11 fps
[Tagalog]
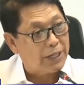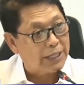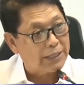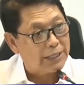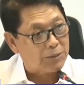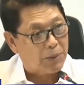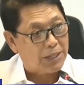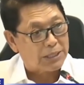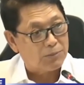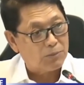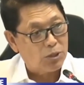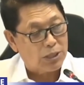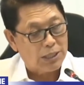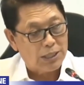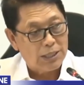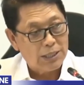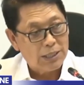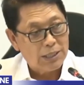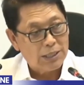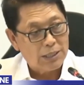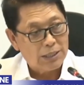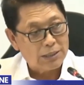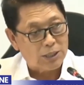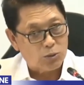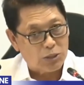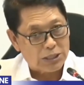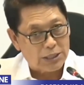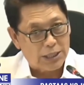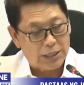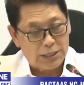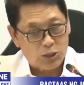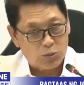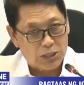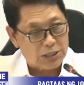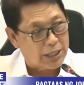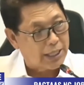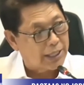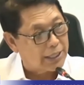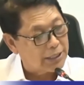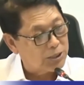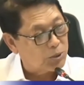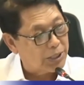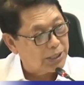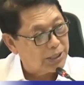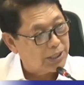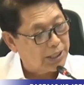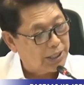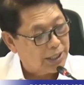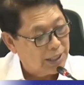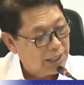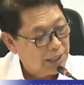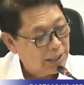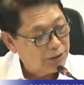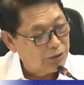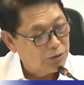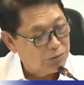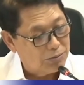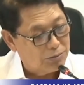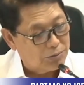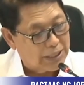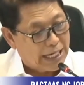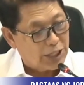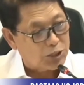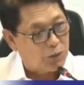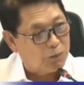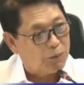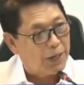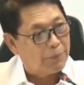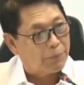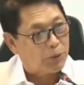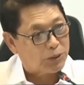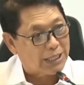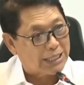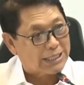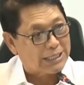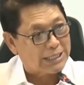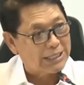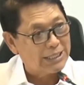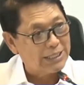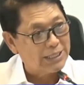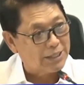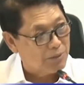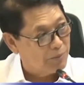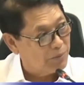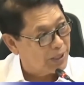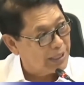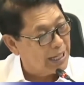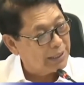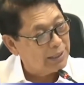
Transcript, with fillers: ipatupad muli ang enhanced community quarantine sa huling bahagi ng nakakaraang Marso at pinalitan lang ito ng modified